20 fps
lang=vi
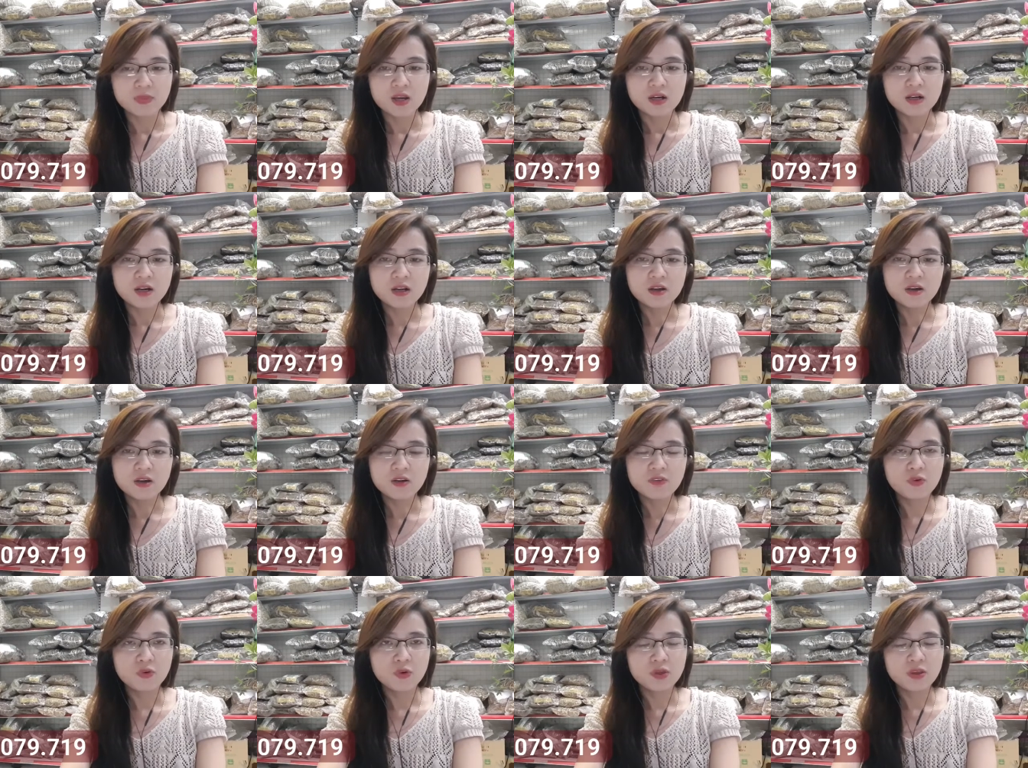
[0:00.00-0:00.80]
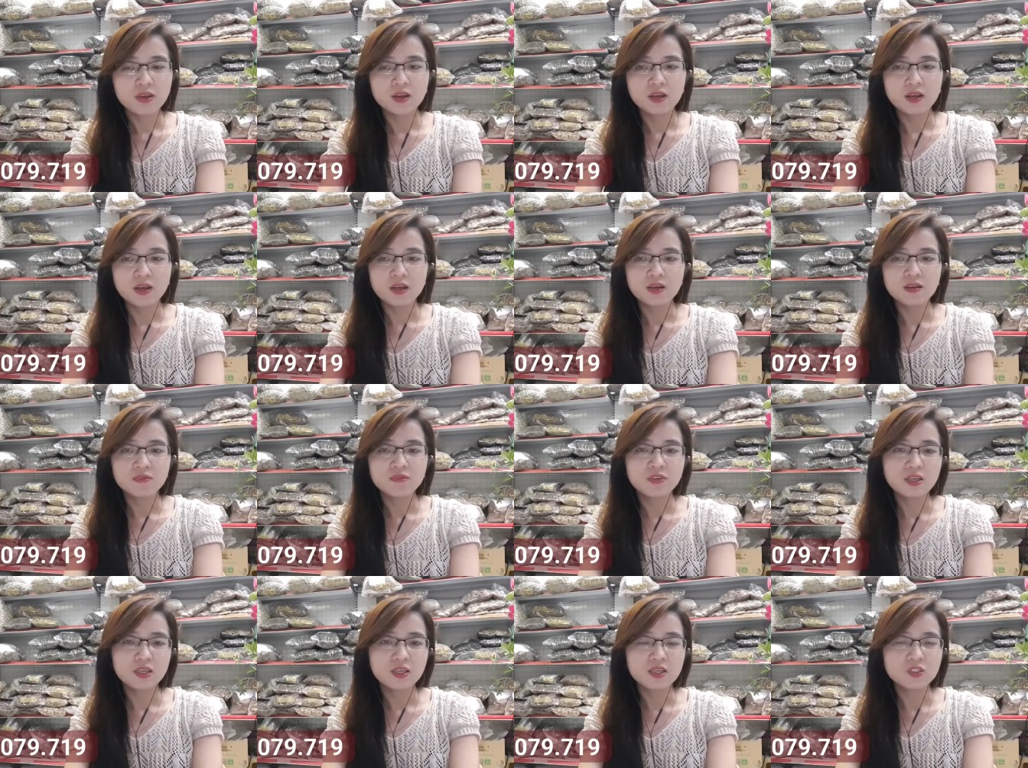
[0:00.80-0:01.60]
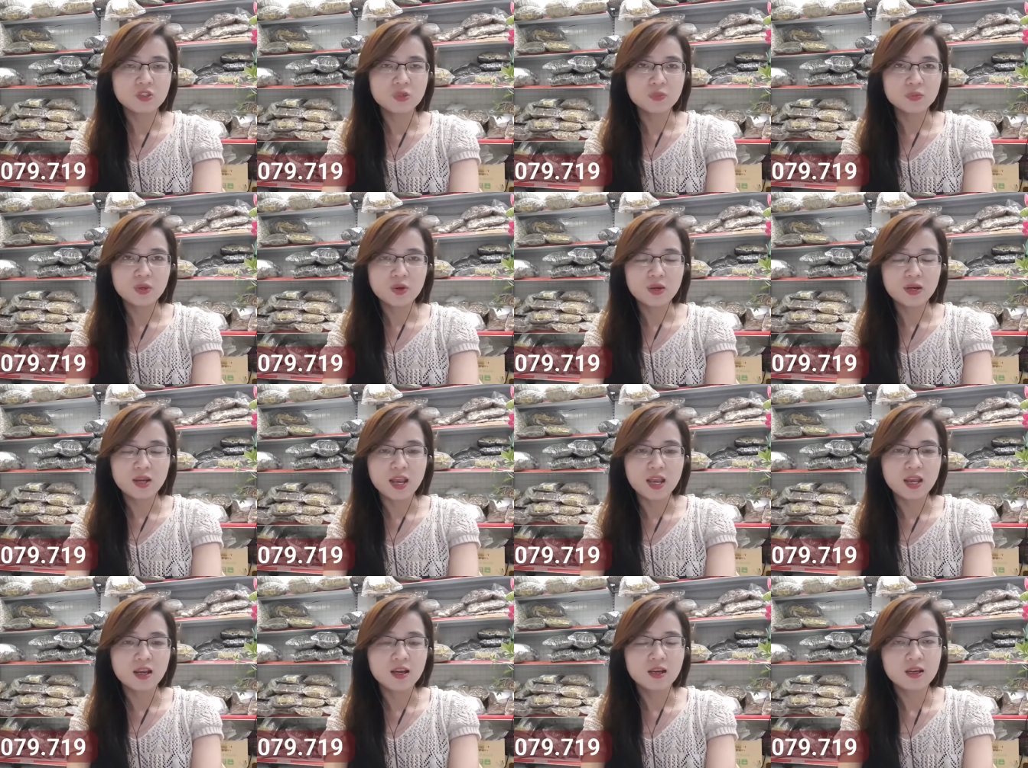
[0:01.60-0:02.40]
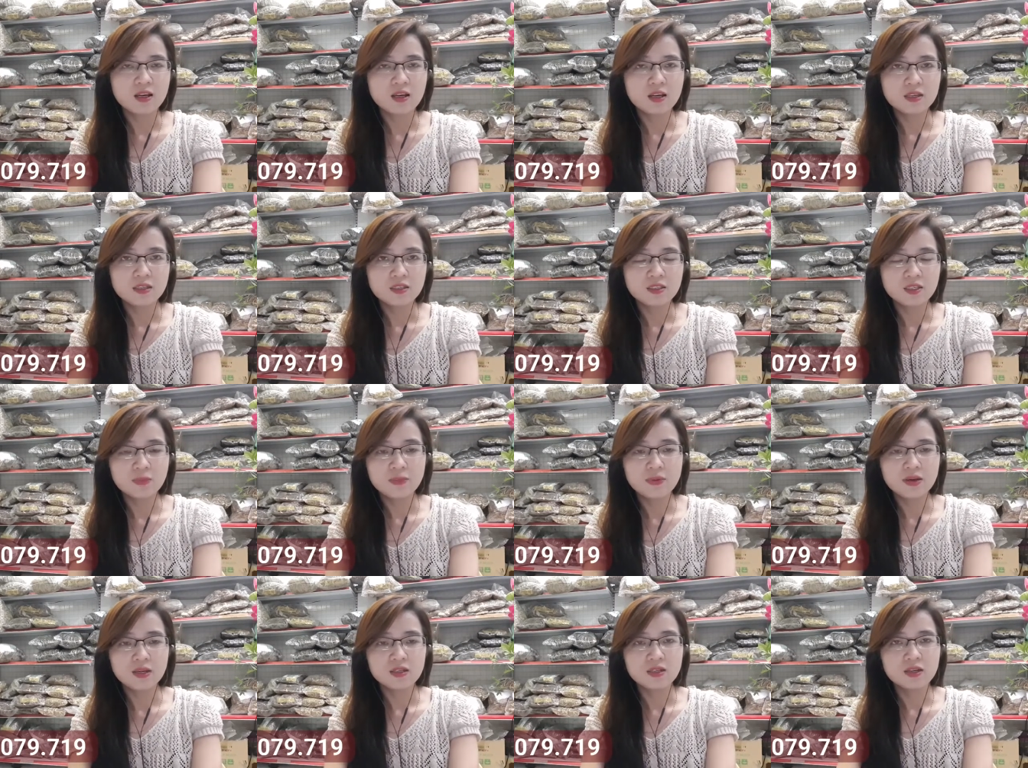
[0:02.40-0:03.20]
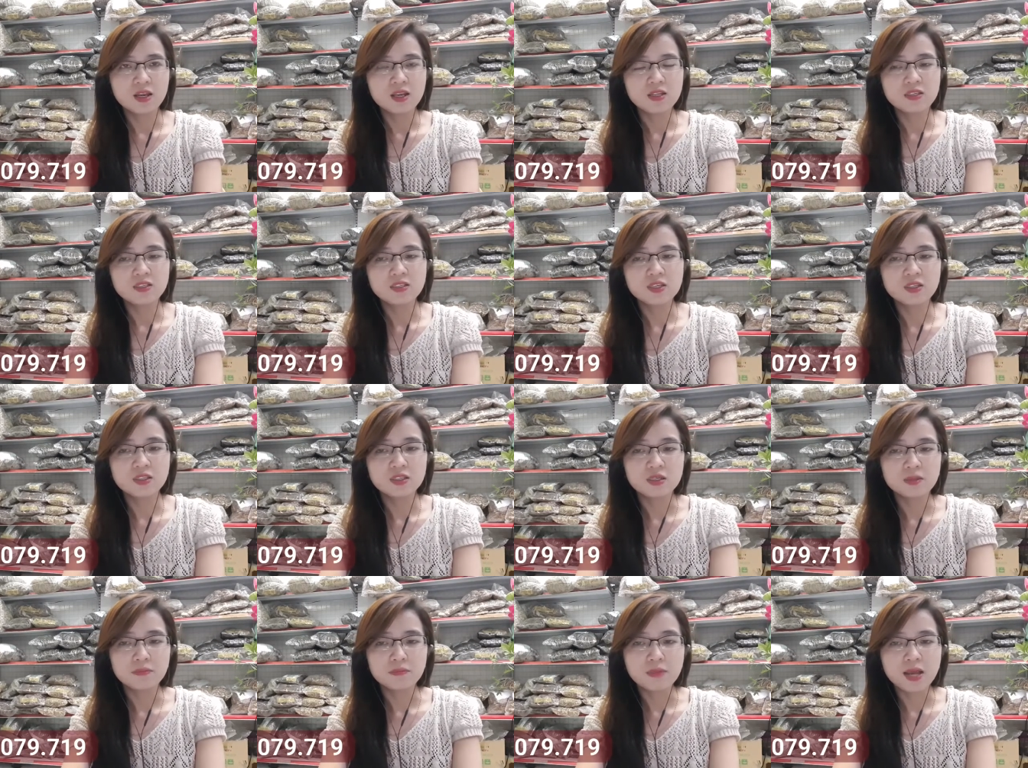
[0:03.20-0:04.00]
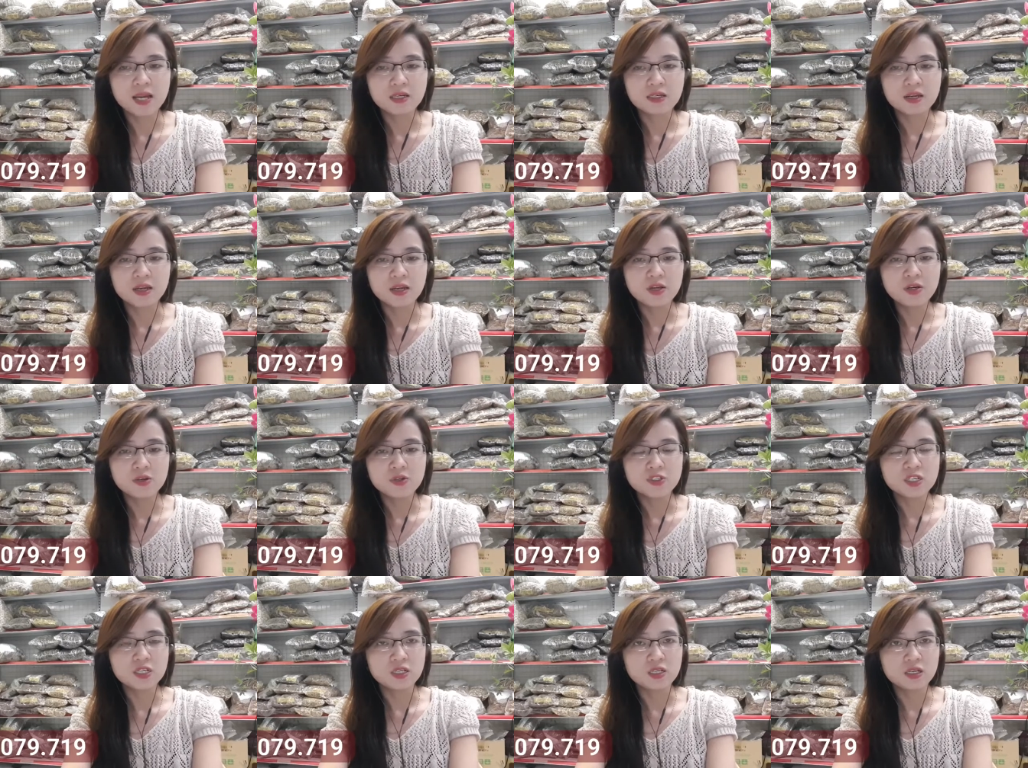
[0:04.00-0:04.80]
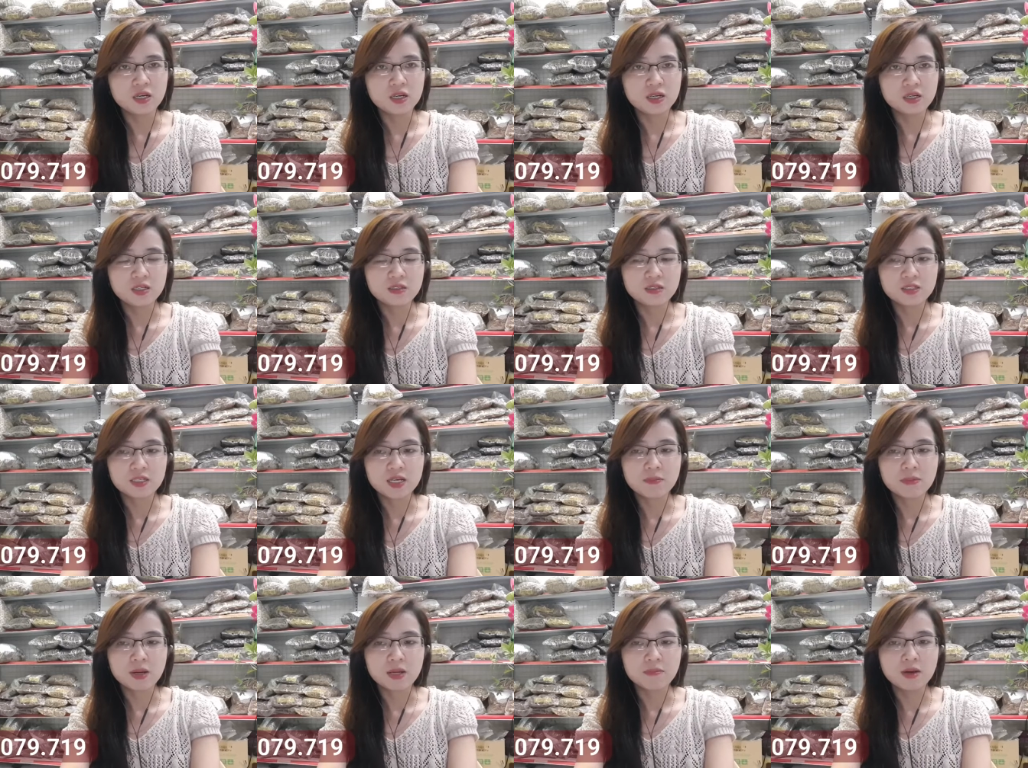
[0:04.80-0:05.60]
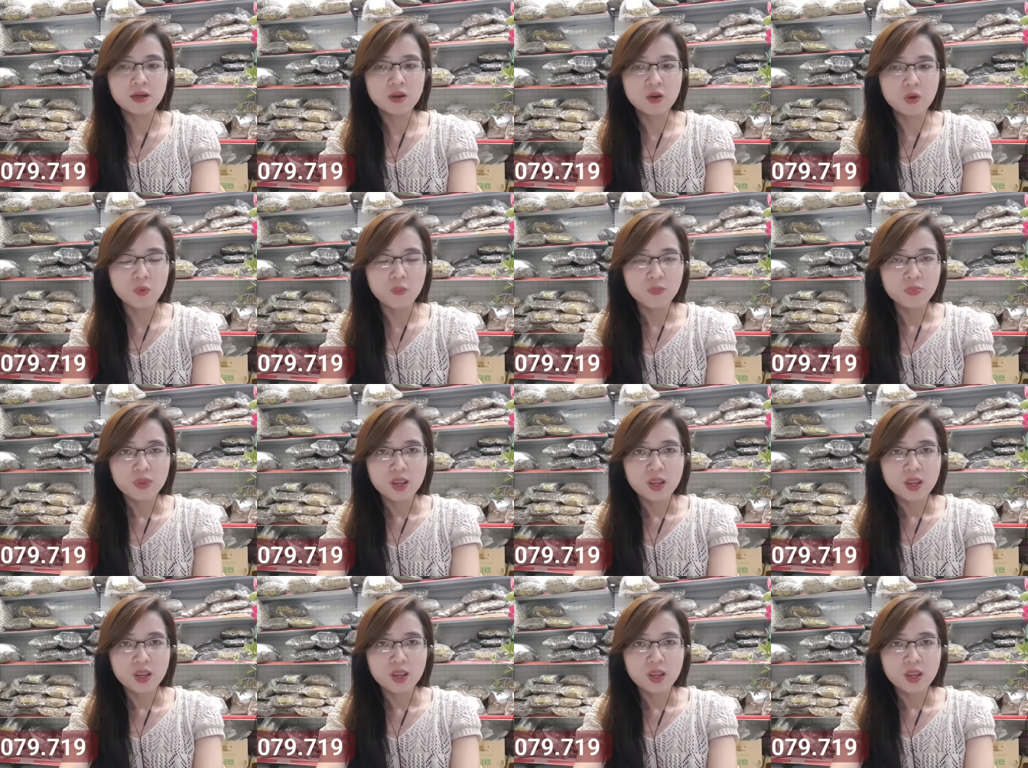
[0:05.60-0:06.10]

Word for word: Rất là vui à, vì chúng tôi đã à, giúp ích đến cho những bạn để điều trị à, được căn bệnh mất ngủ.